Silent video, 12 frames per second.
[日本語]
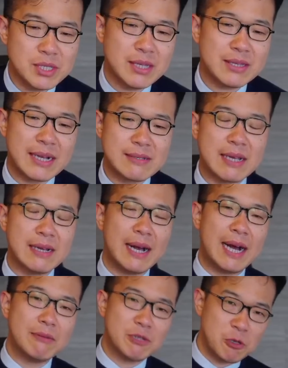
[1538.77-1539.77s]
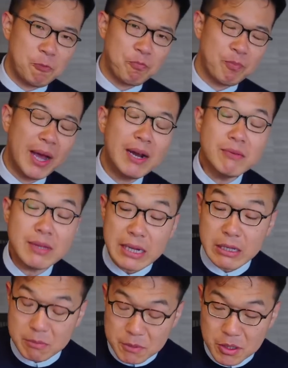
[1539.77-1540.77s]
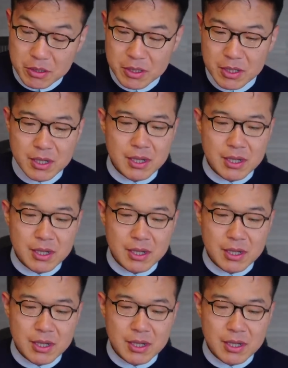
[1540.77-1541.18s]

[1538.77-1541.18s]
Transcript: 然たくさんありますよ。あるんだけども、